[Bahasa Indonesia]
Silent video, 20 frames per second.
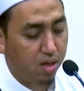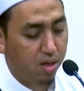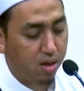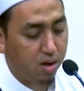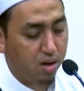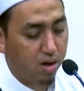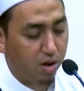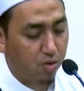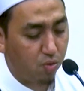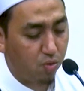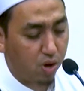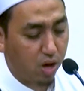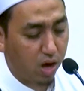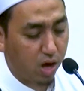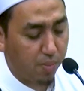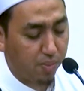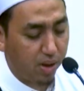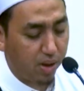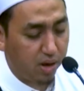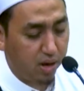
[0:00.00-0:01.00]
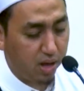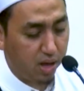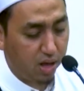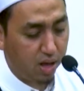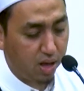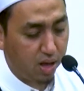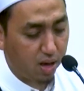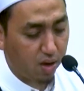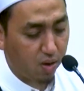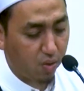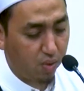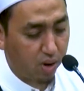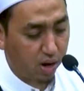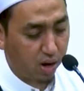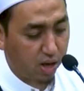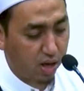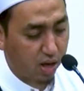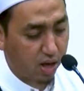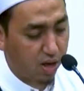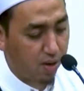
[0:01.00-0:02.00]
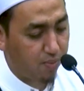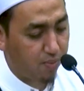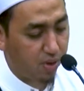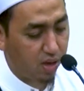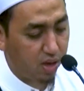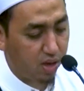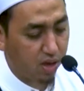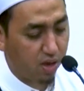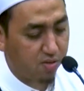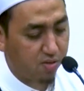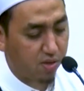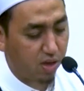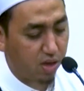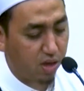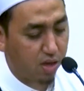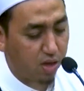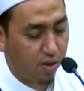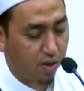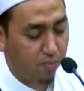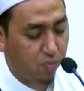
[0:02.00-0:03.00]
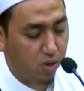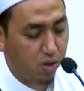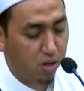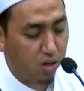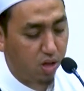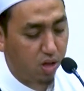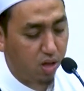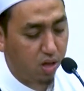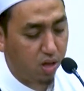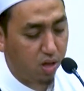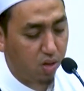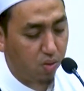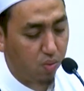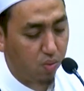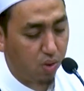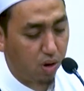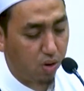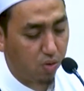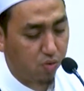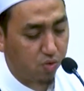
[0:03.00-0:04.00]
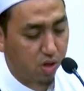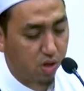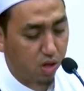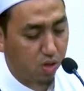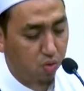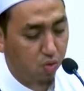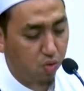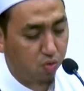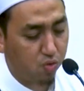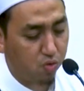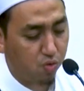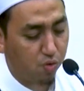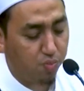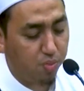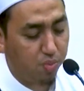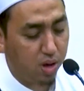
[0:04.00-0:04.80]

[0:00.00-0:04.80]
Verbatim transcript: dan juga kepada keluarga kami As-Sayyid Abdullah wal Ustaz Yusuf bin